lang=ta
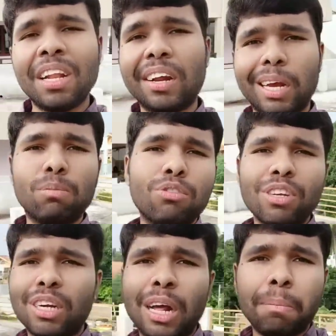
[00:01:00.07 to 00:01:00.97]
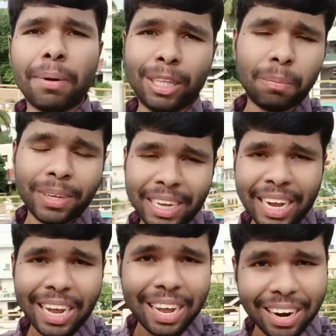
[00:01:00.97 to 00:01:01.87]
நிறையா மூவிஸ்லாம் பார்த்துருப்பீங்க
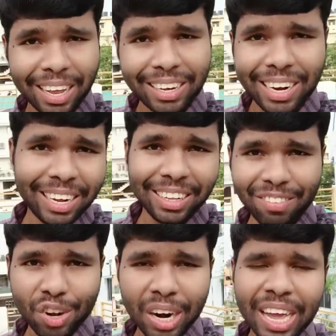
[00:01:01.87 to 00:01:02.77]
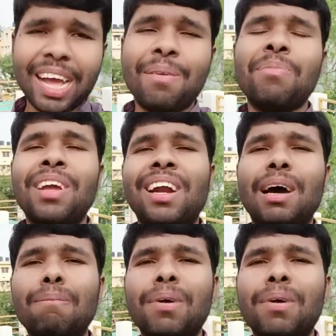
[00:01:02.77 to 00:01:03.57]
ஆனால் இன்னைக்கு இந்த வீடியோவில் நம்ம